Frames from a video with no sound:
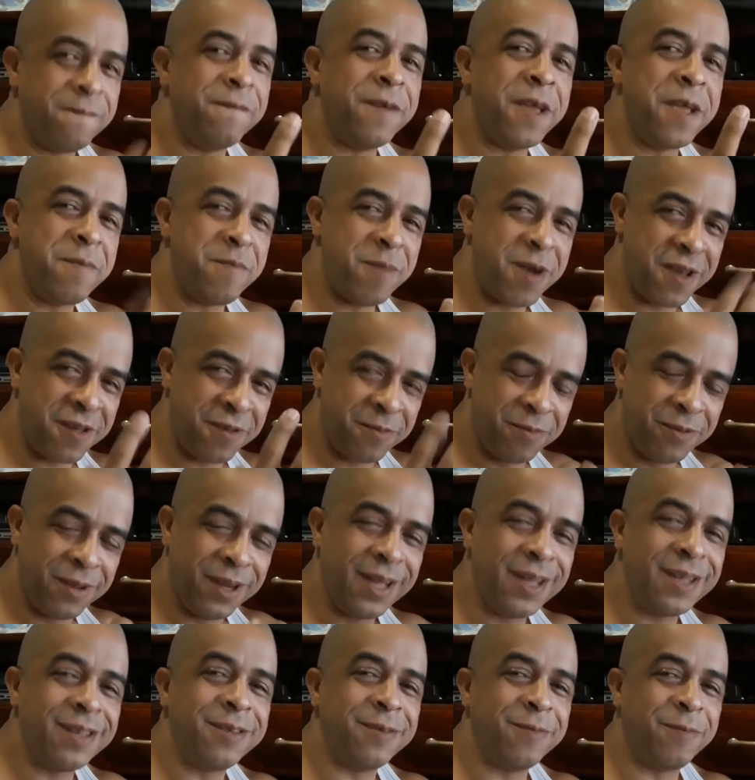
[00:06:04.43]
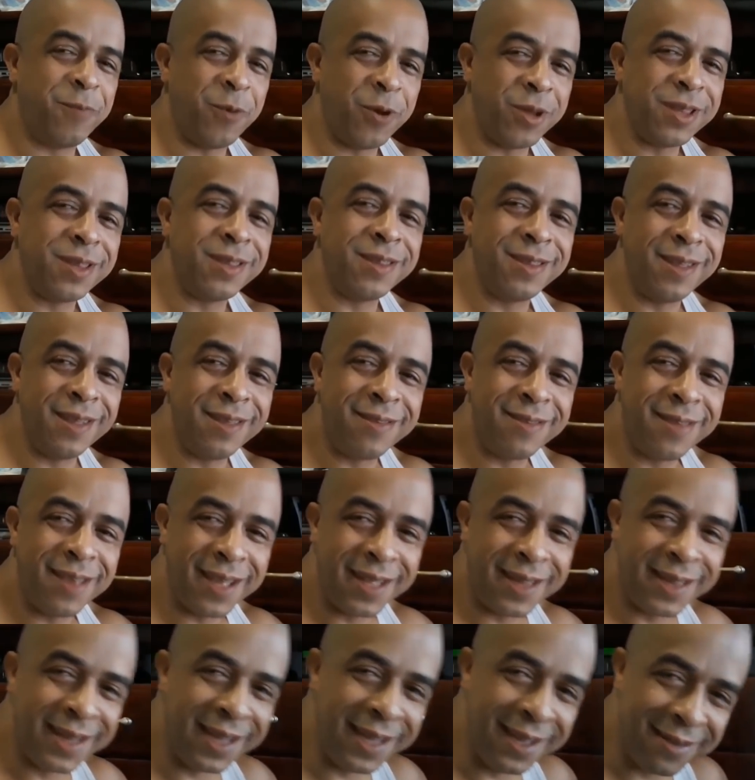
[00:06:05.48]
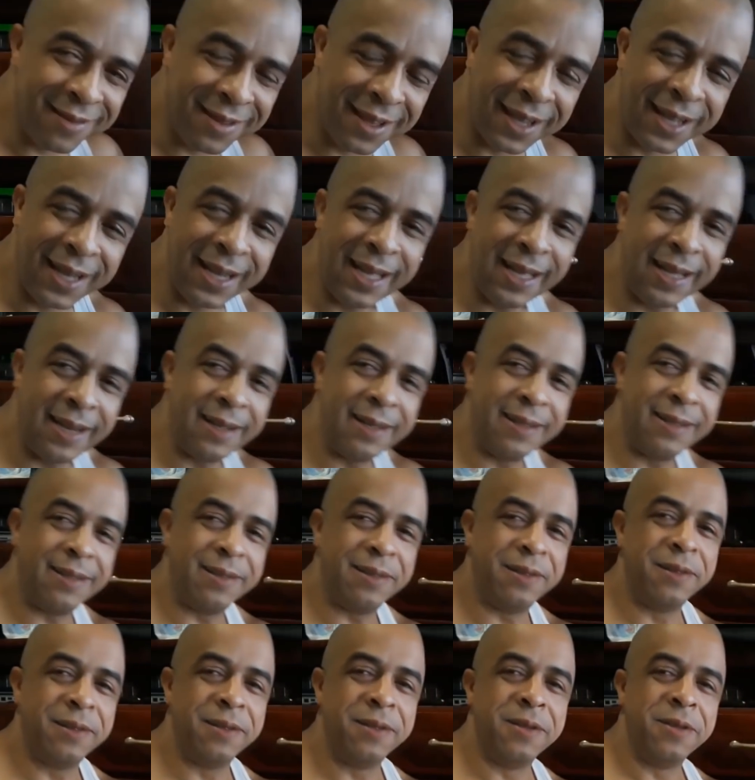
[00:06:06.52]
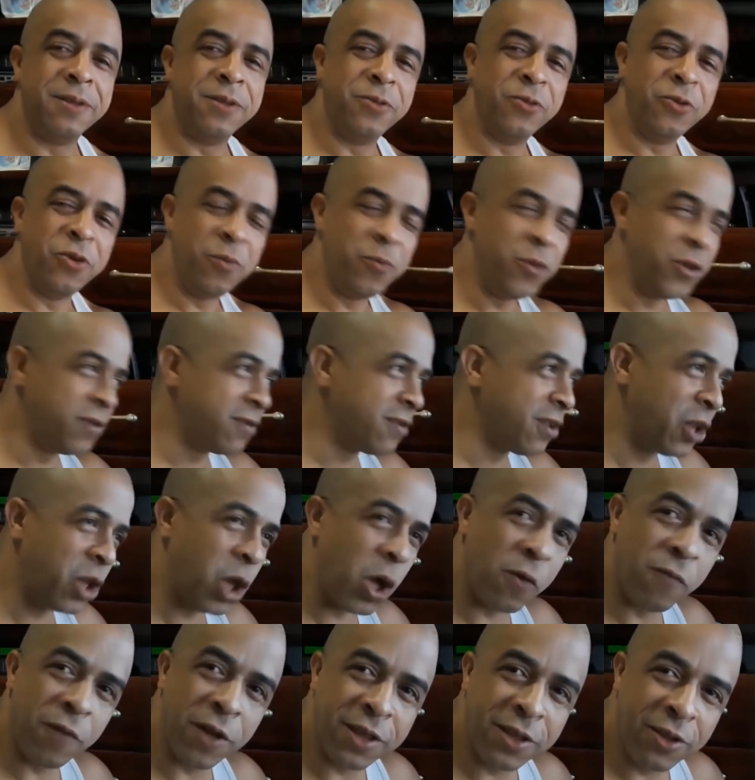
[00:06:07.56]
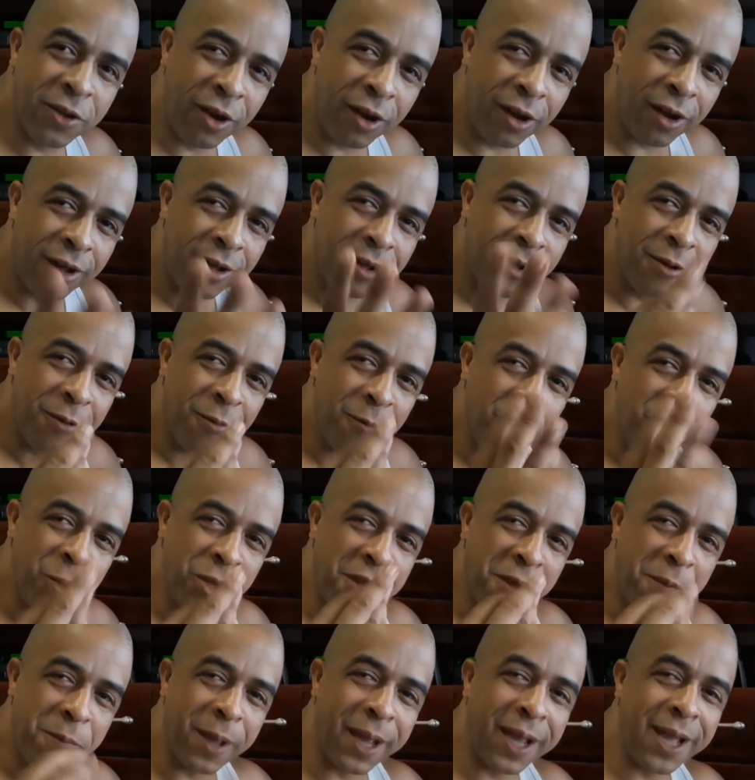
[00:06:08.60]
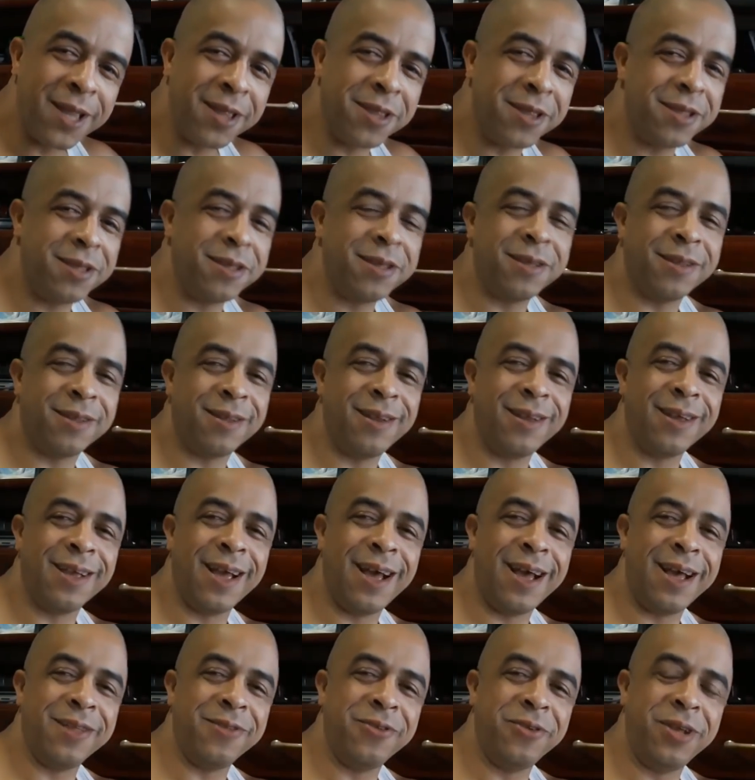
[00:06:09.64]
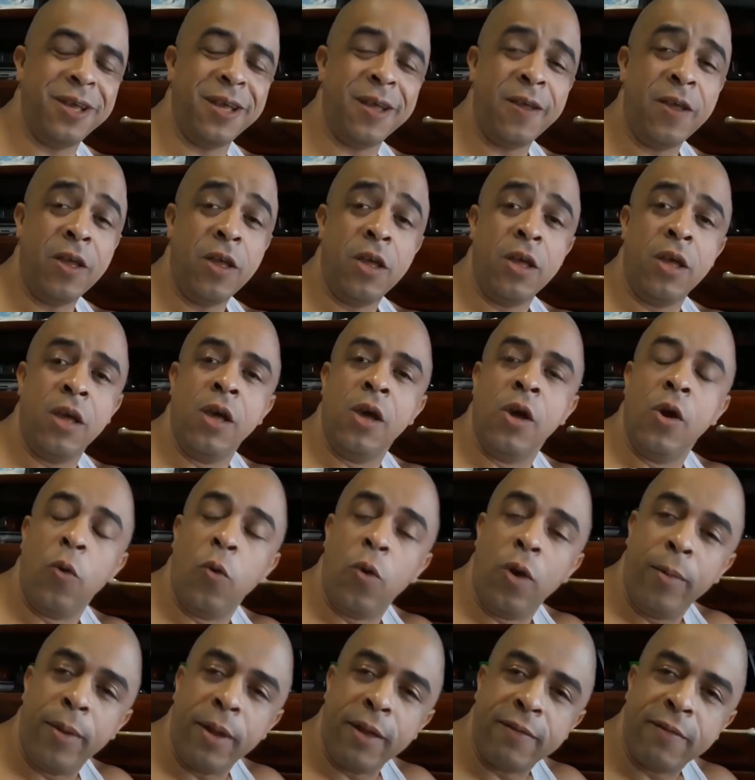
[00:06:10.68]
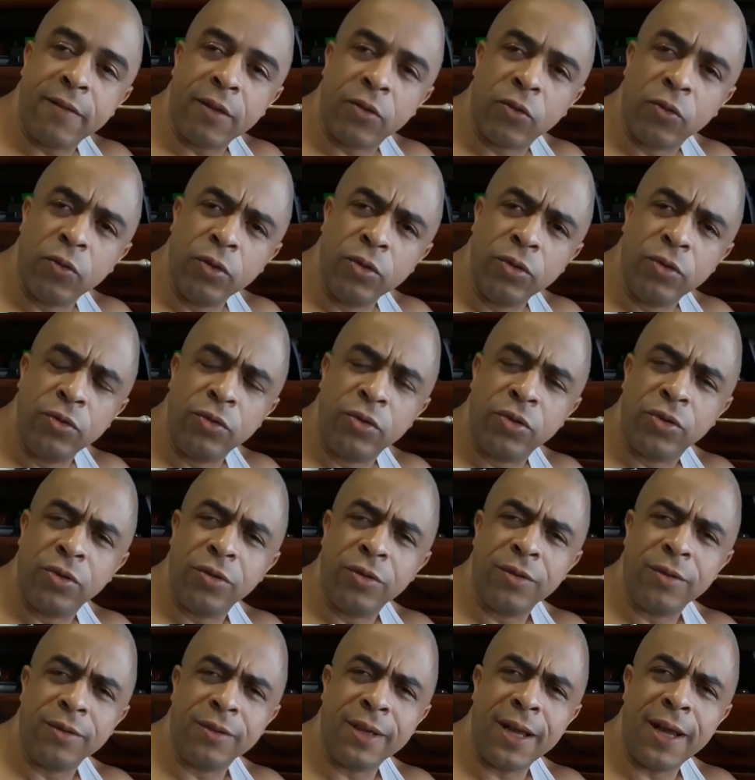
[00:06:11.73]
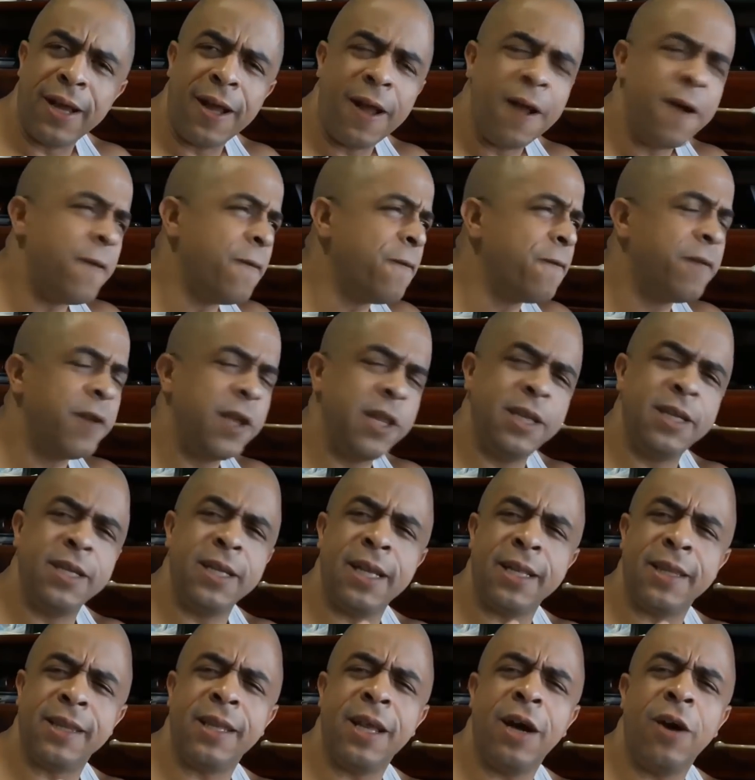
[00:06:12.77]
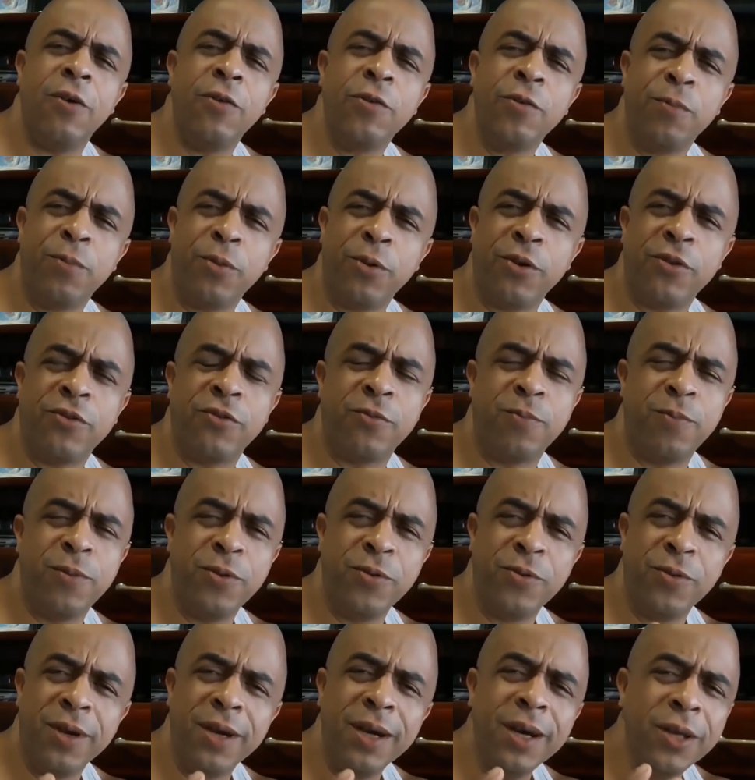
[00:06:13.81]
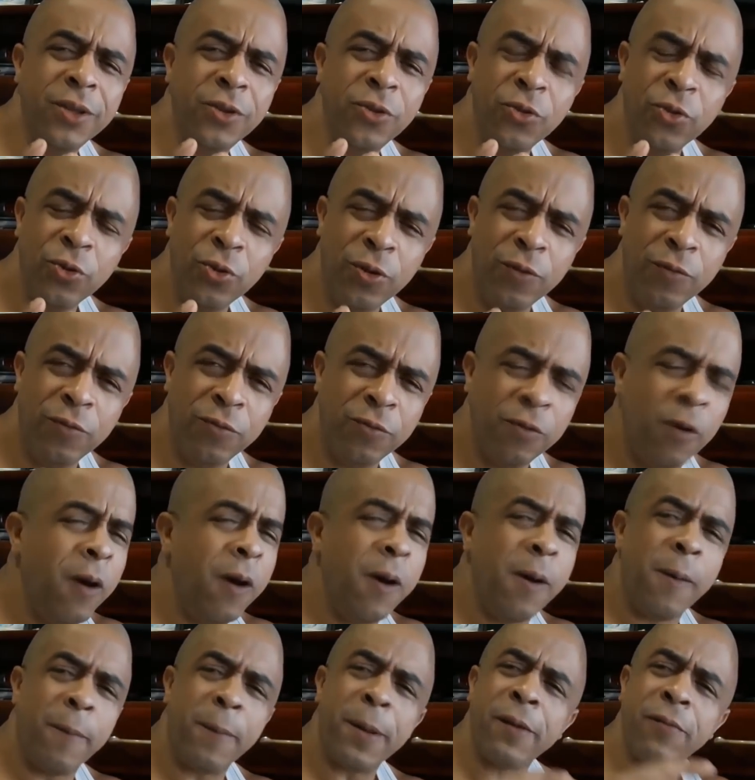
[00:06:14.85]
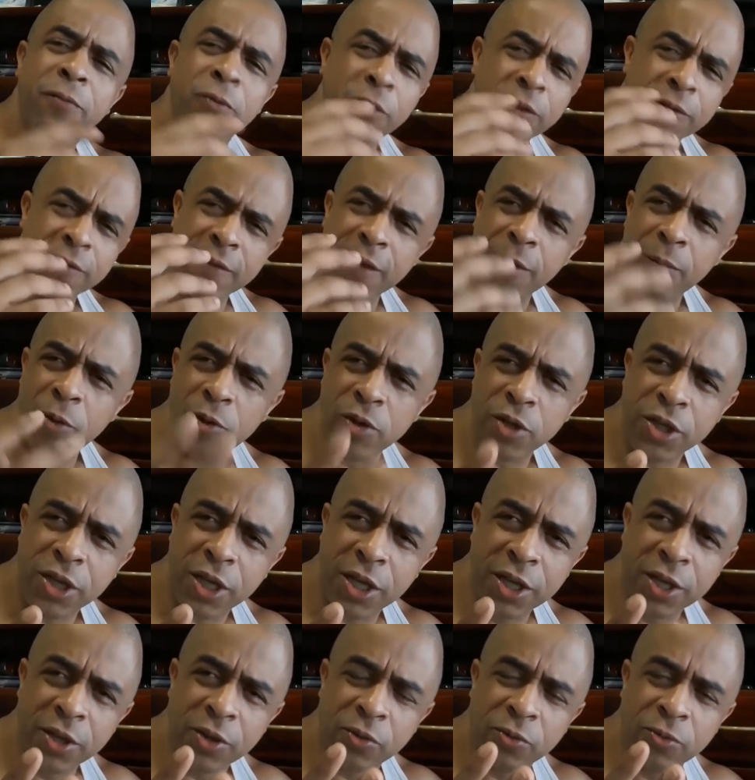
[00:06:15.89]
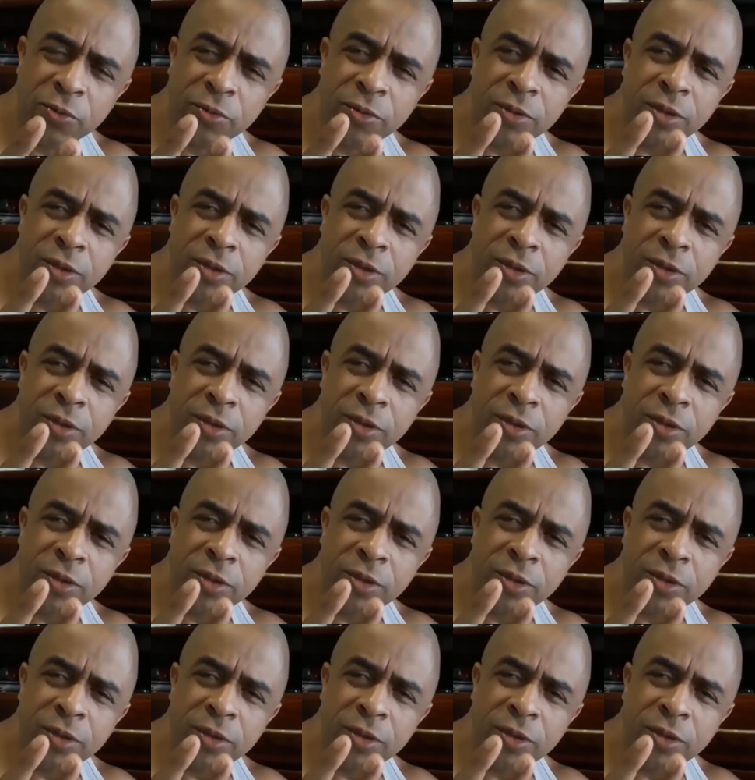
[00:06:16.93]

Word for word: Tem mais por aí, pode ter certeza, galera. 2019 vai ter, ó, muita pegadinha, tá ligado, né? Um abraço a todos, tá? Um Feliz Natal e um próximo ano novo para você, meu inscrito,